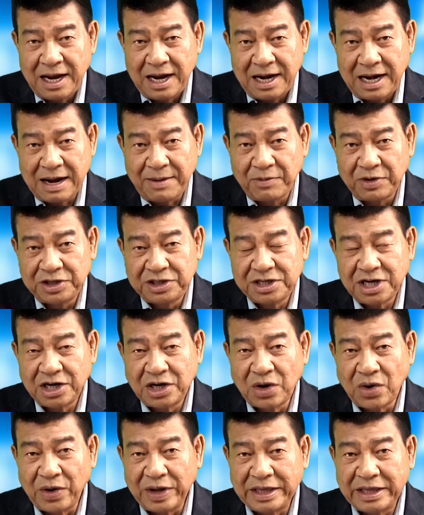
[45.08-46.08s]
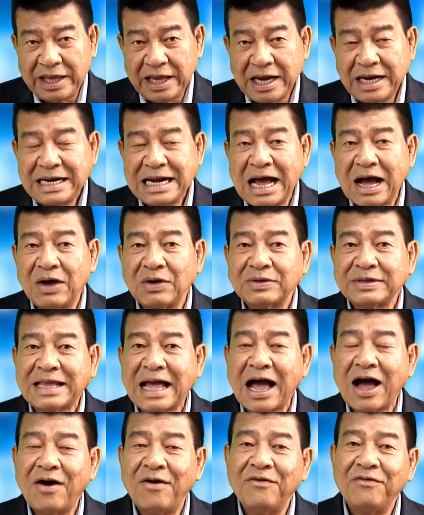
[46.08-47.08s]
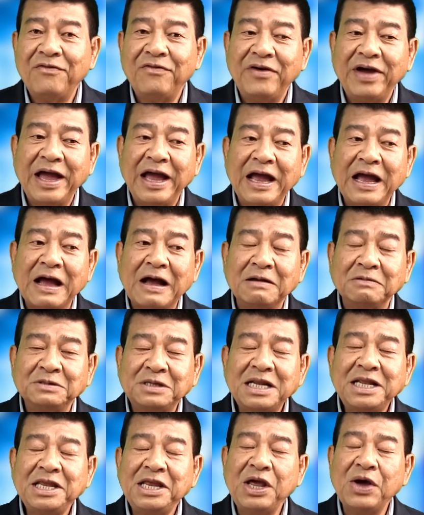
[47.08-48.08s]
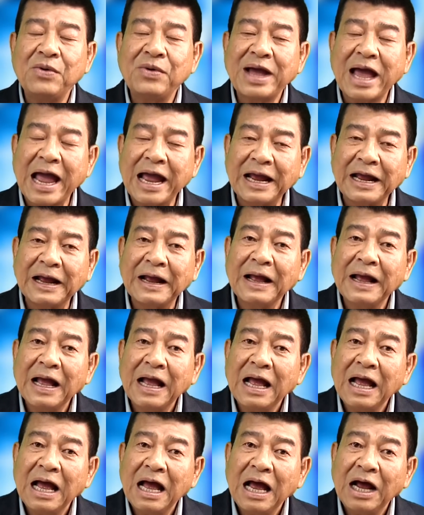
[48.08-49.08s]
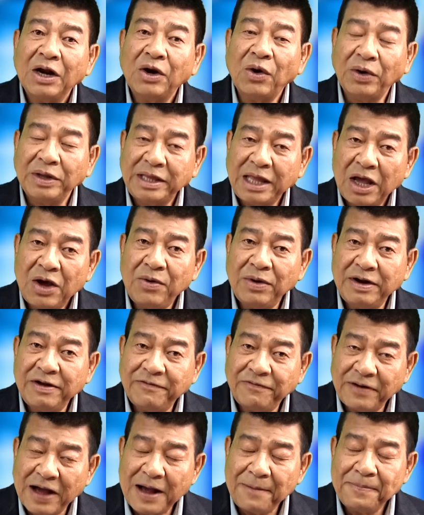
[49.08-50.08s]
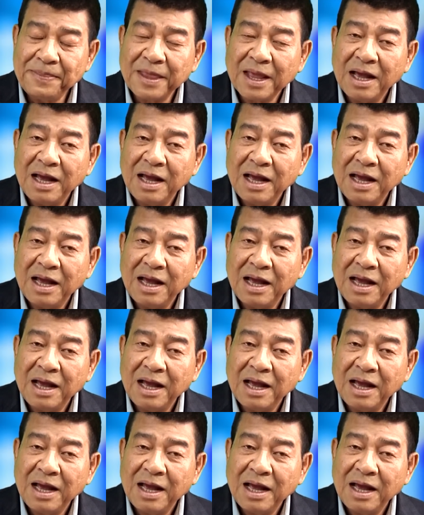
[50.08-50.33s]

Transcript: là một trường nổi tiếng đào tạo về rất nhiều ngành nổi tiếng của nước Pháp.